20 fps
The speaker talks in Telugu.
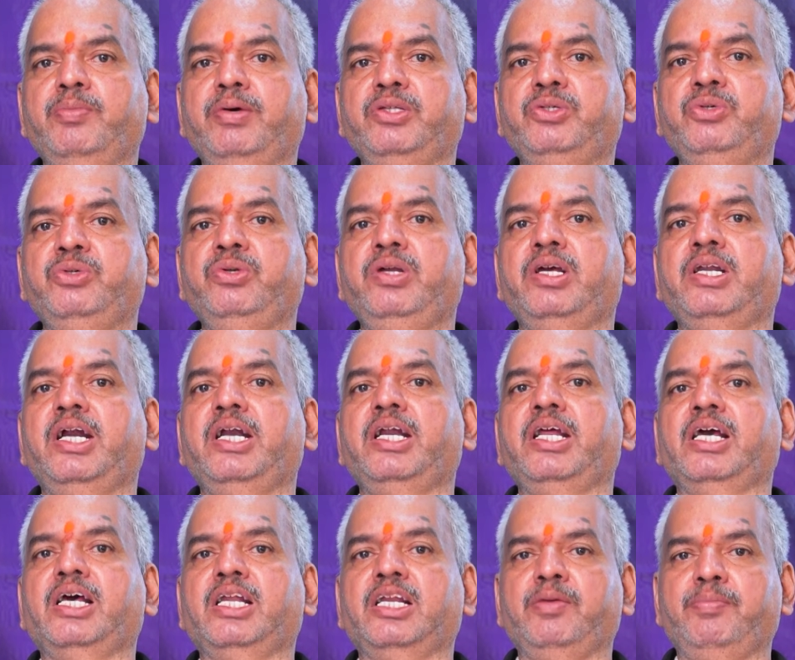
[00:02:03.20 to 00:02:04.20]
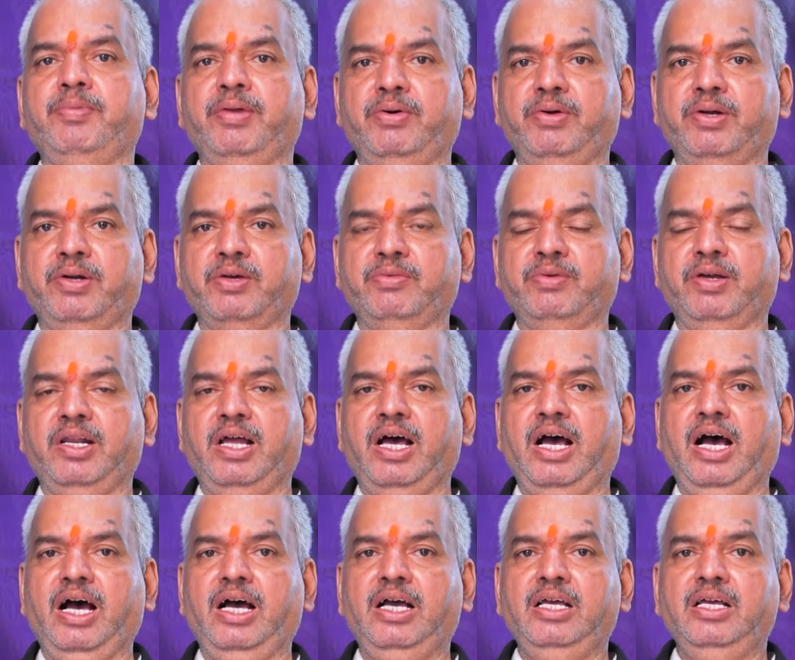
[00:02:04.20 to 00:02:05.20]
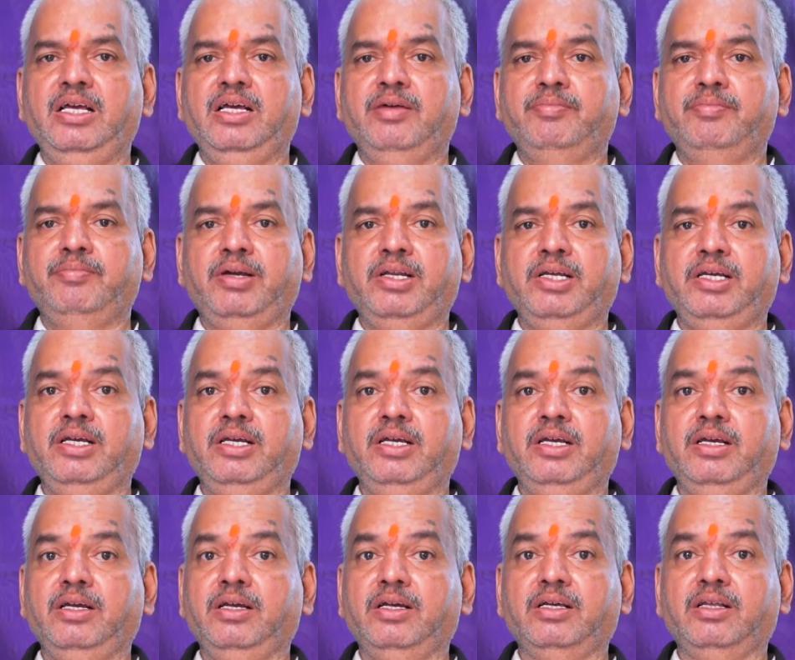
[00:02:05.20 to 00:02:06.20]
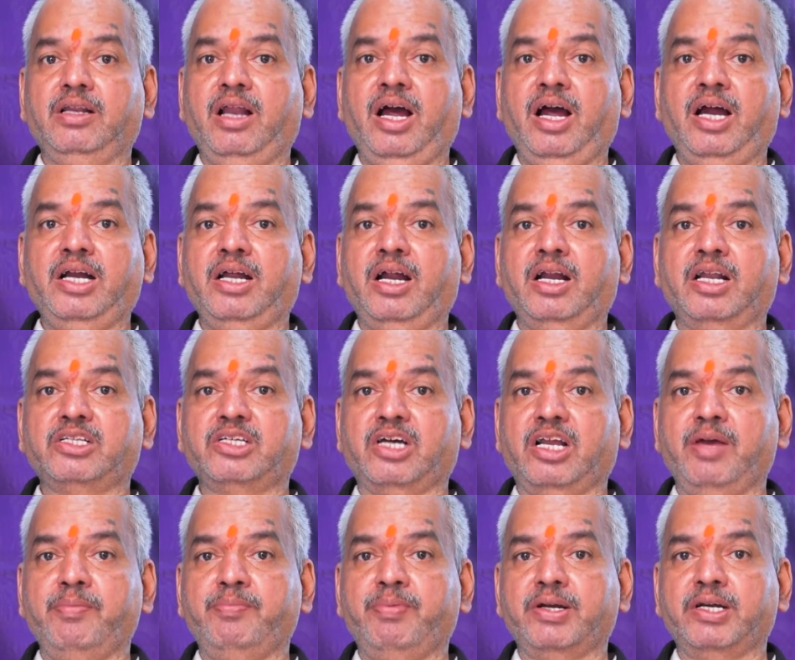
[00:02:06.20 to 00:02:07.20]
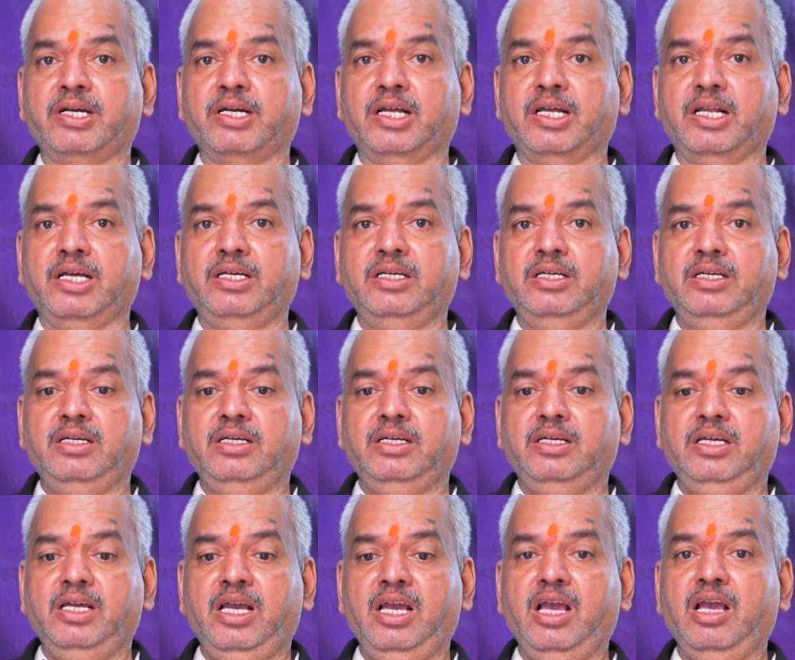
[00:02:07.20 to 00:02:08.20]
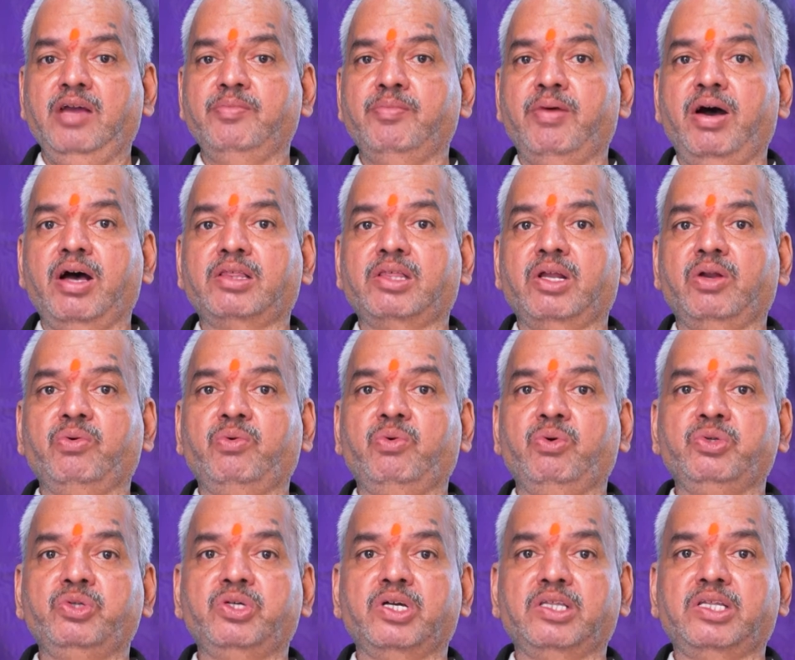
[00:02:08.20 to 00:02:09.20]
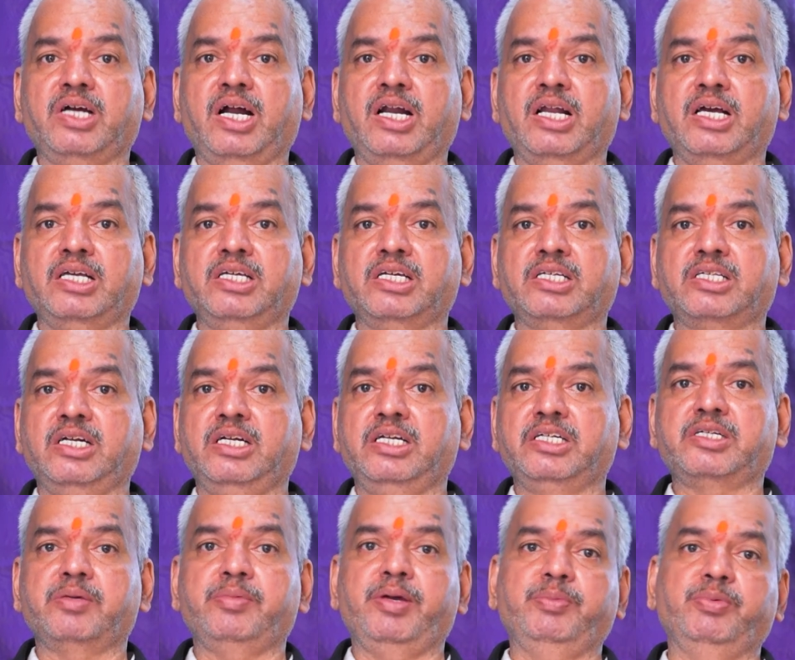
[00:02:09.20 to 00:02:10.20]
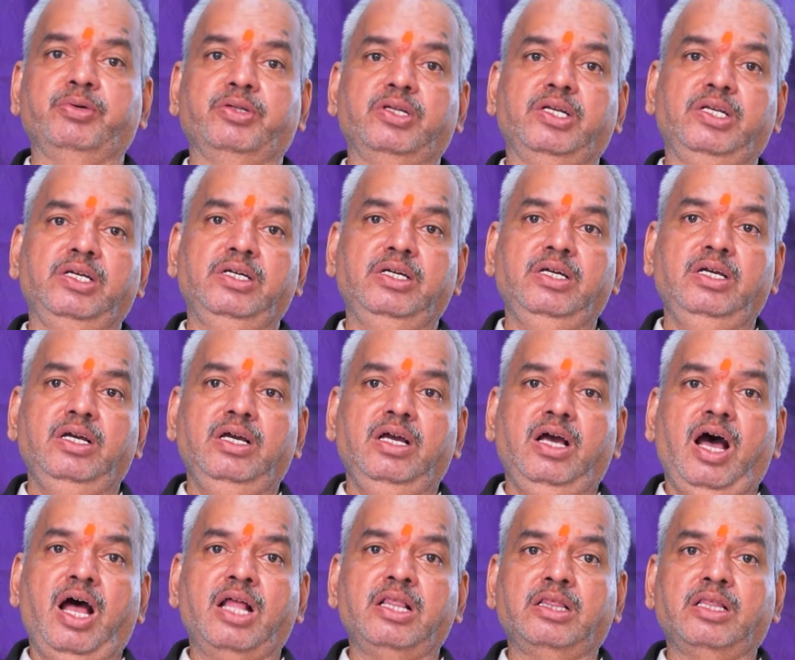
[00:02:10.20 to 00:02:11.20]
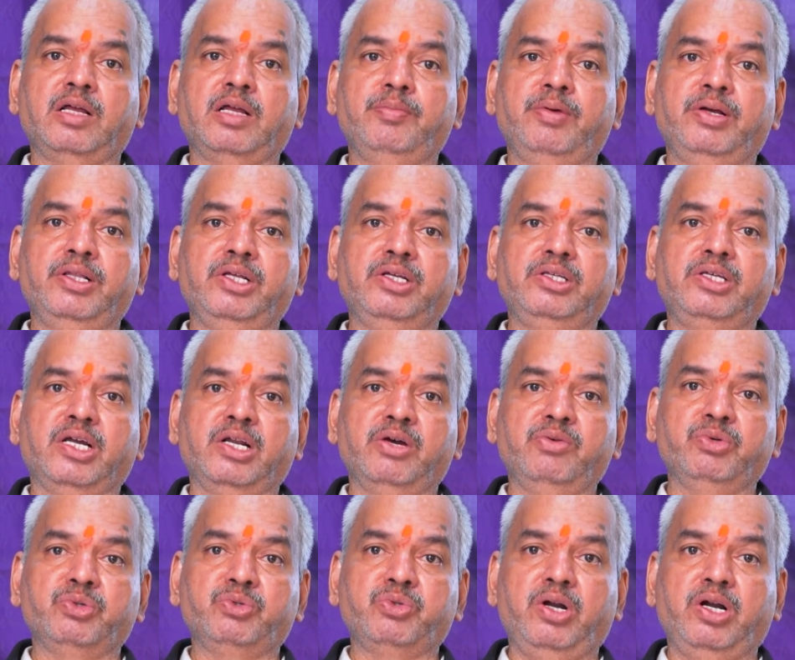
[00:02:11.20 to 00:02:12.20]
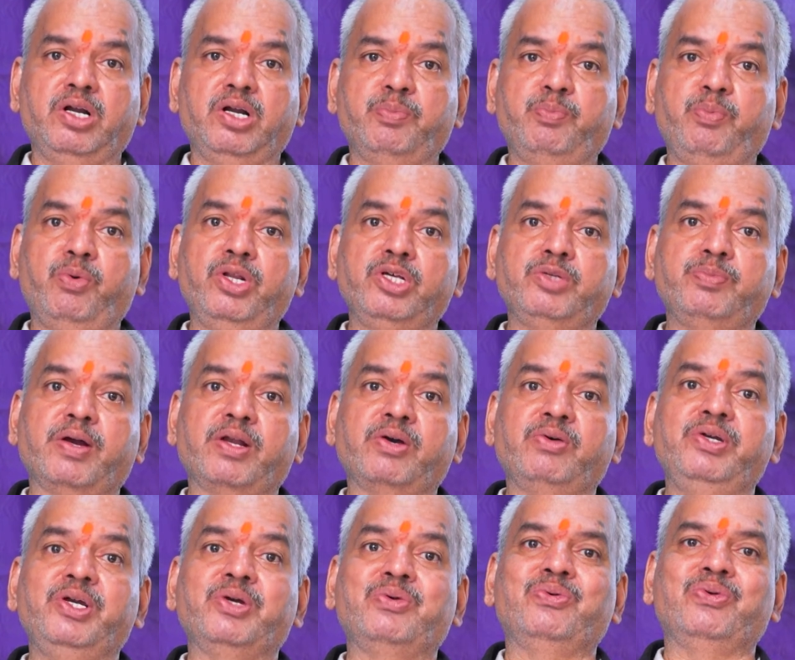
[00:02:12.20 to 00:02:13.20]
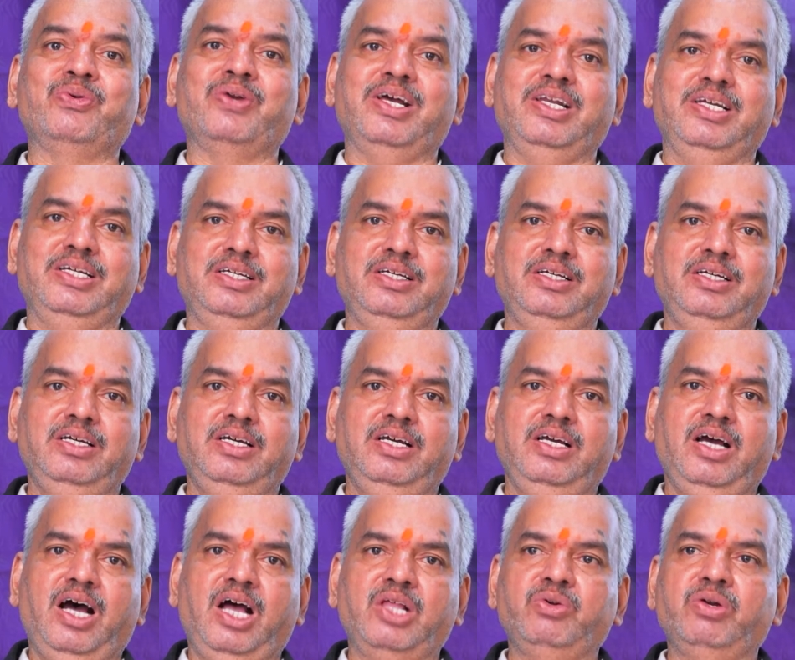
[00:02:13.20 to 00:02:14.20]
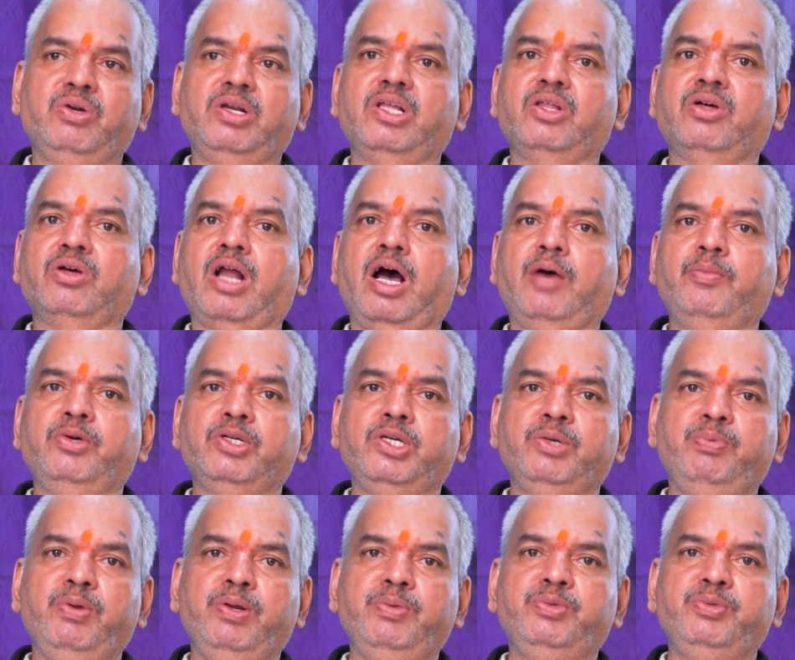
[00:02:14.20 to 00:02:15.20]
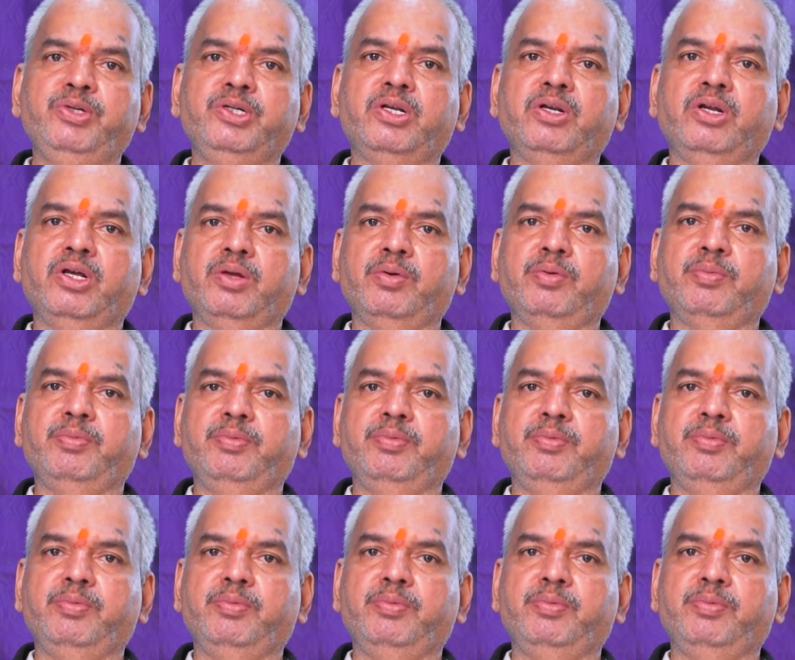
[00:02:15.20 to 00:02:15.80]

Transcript: మరి జూనియర్ ఎన్టీ గారిని పిలవటం వల్ల మరి లా అండ్ ఆర్డర్ చాలా ఇంపార్టెంట్ కదా ఏ మాత్రం కొంచెం తేడా చేసినా డిస్టర్బ్ అయిపోతుంది అంతమంది జనం వస్తున్నారంటే పోలీస్ బలకం ఎక్కువ ఉండాలి అది కూడా ఏదో రామోజీ ఫిలిం సిటీలో ఏదో